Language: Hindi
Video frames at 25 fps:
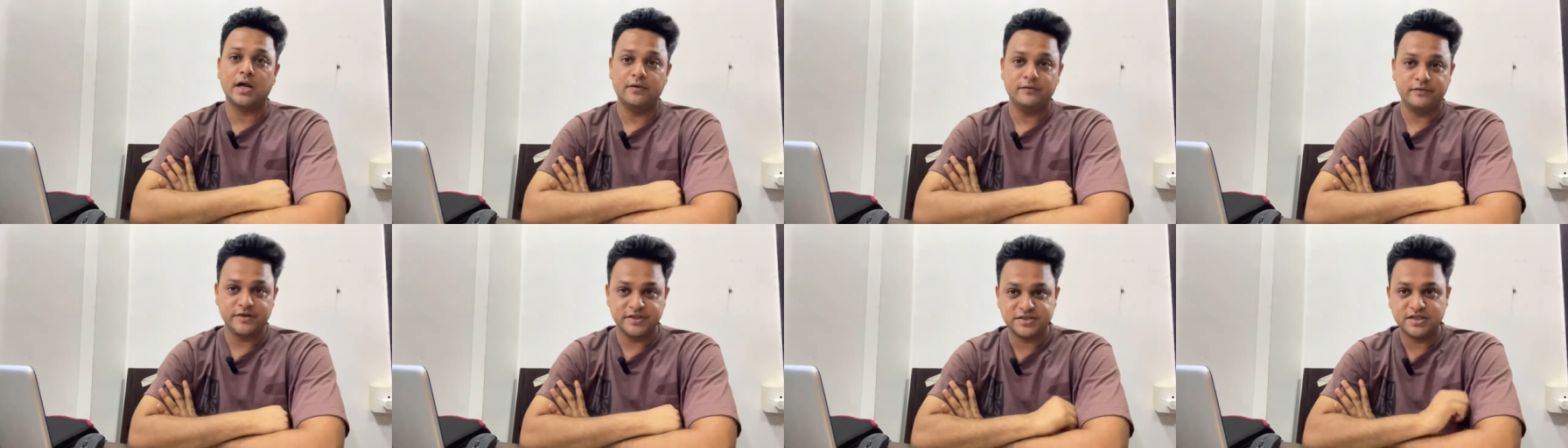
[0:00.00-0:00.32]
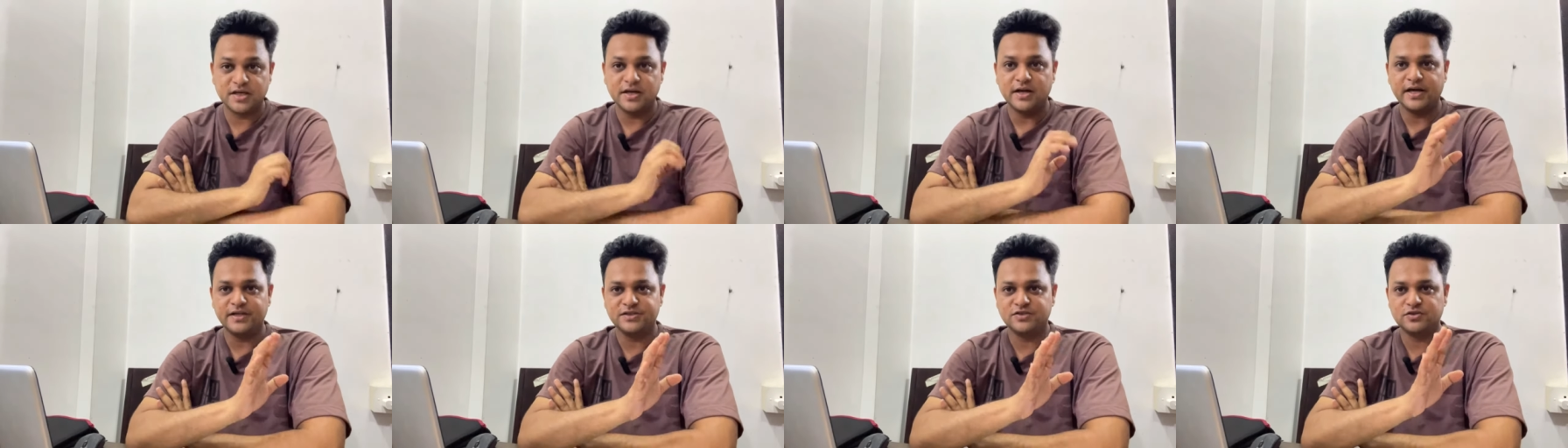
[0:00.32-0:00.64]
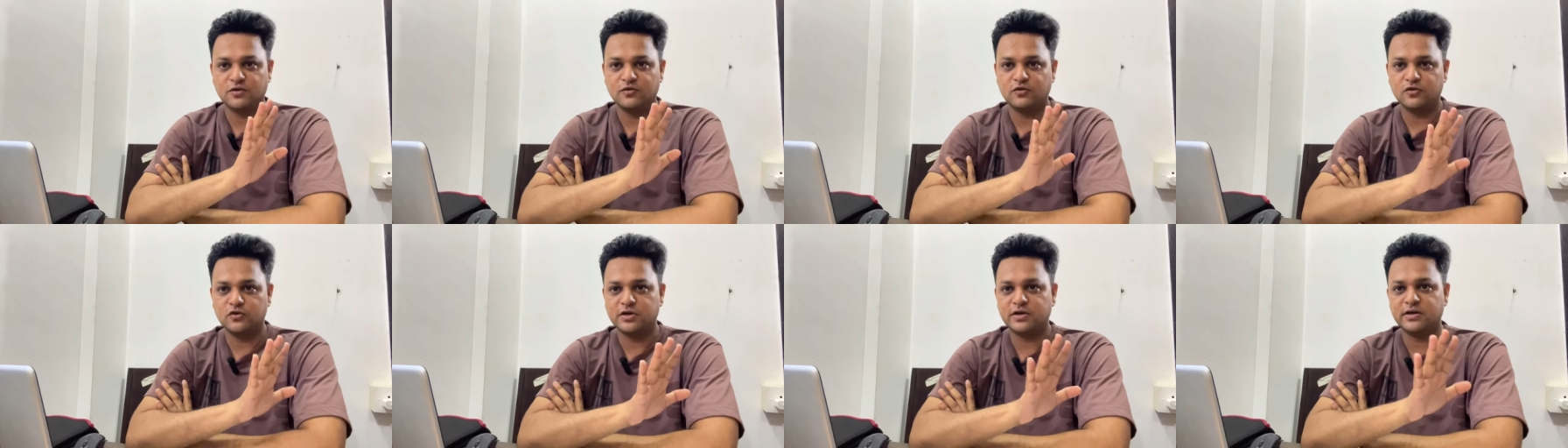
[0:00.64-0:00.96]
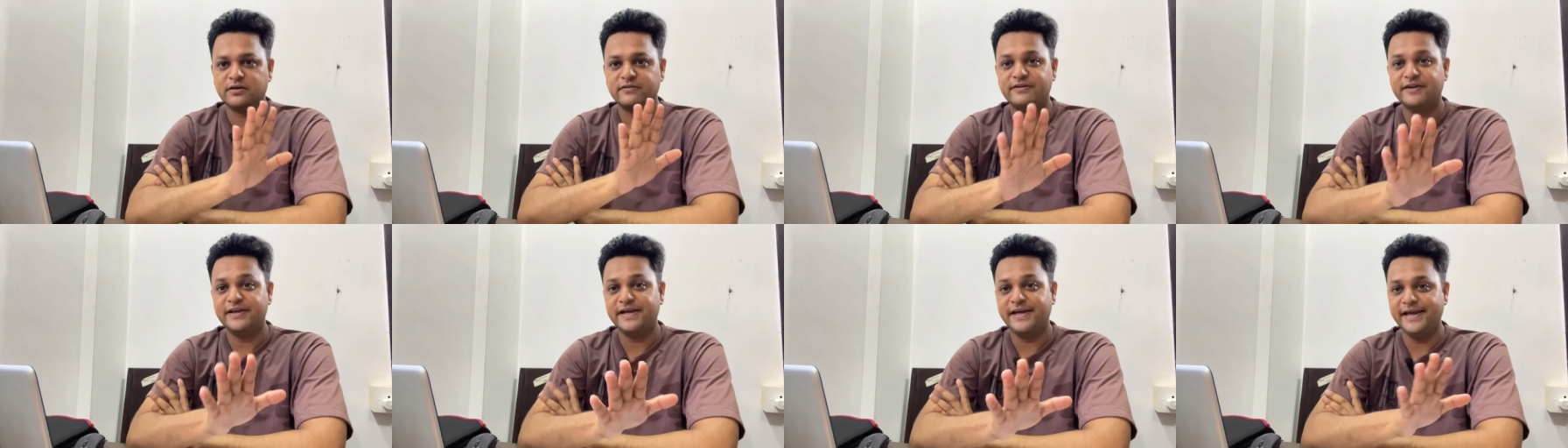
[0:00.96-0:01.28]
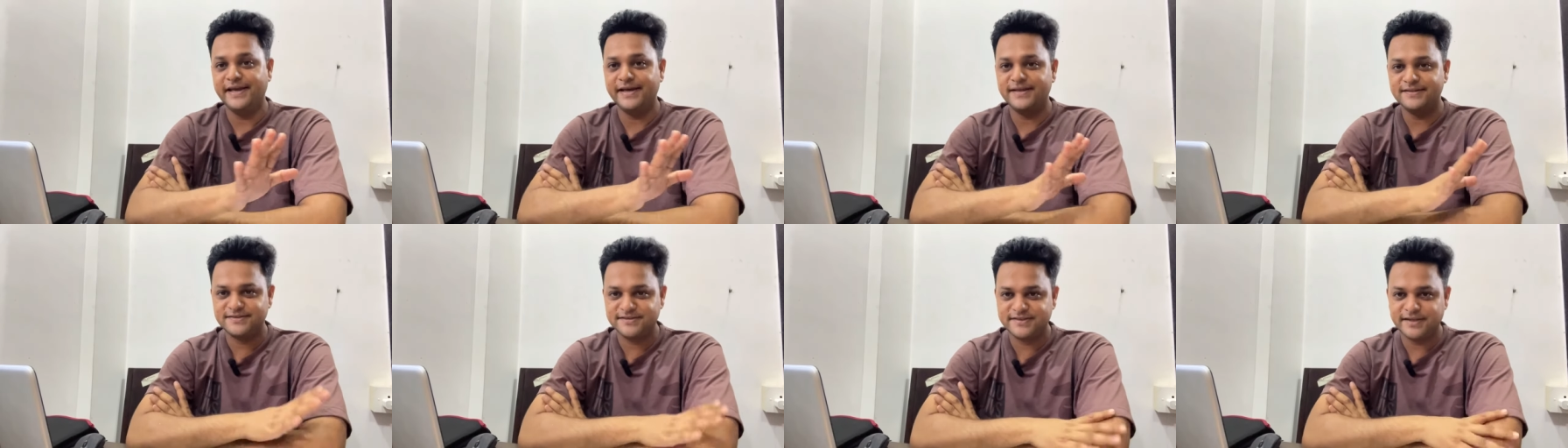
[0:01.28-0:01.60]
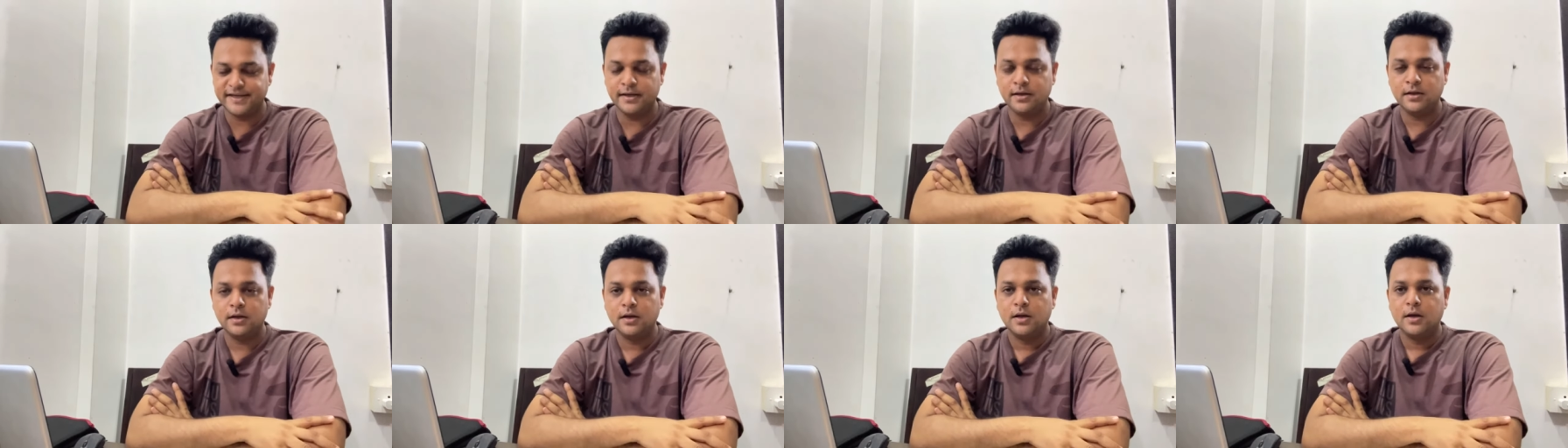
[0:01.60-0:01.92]
कन्वेंशनल एस्ट्रोफोटोग्राफी गियर
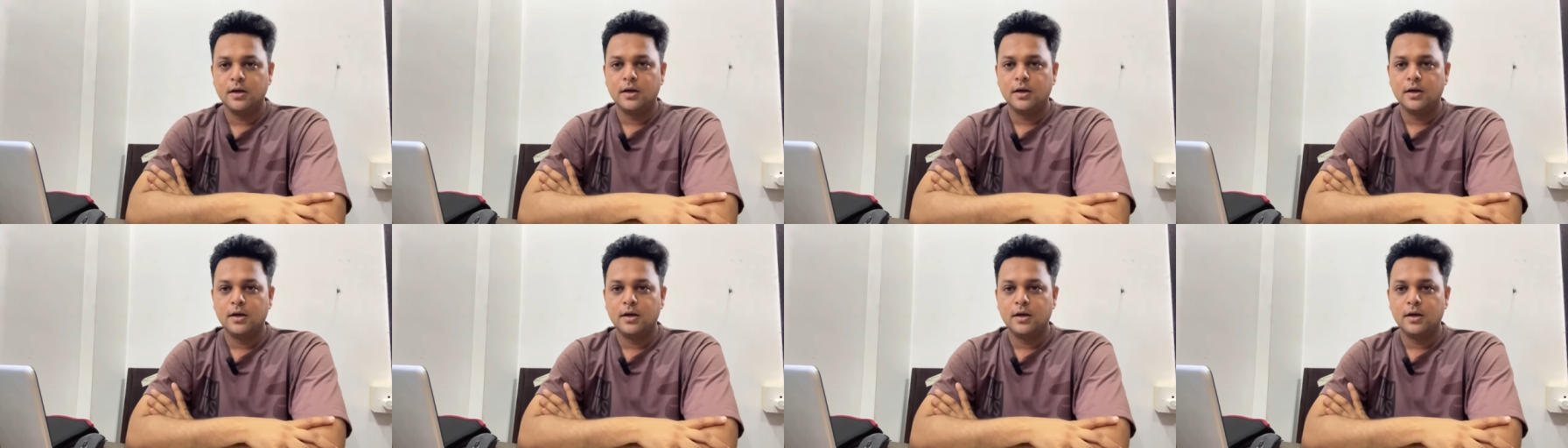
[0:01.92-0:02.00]
से